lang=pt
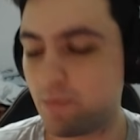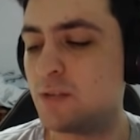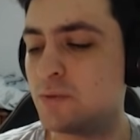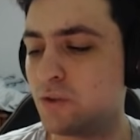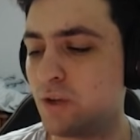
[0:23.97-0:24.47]

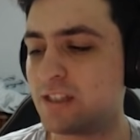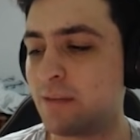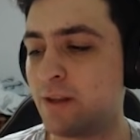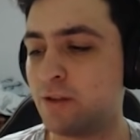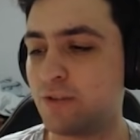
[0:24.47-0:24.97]
Mesmo se não
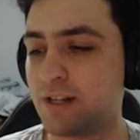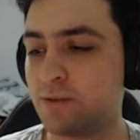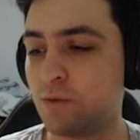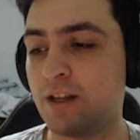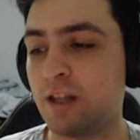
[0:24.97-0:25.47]
receber
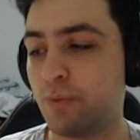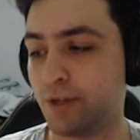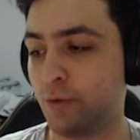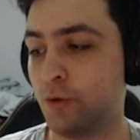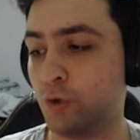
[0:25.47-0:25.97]
notificação do canal
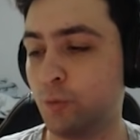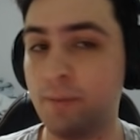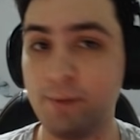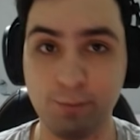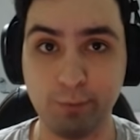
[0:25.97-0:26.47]
porque o YouTube
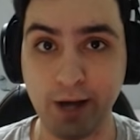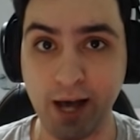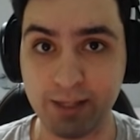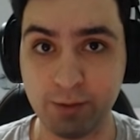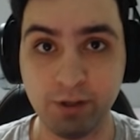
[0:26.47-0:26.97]
é meio
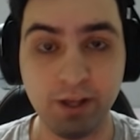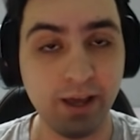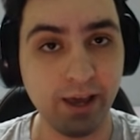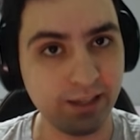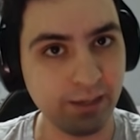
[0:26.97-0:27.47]
bugado,
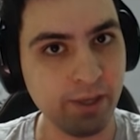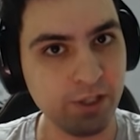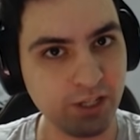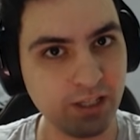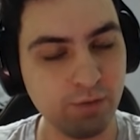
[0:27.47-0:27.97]
entra
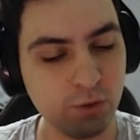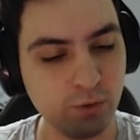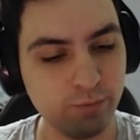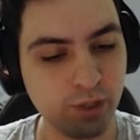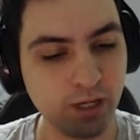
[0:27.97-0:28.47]
meio-dia que tem vídeo
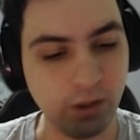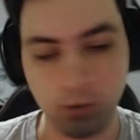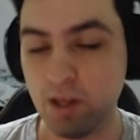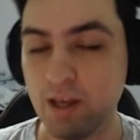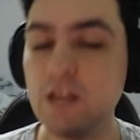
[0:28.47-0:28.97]
novo no canal.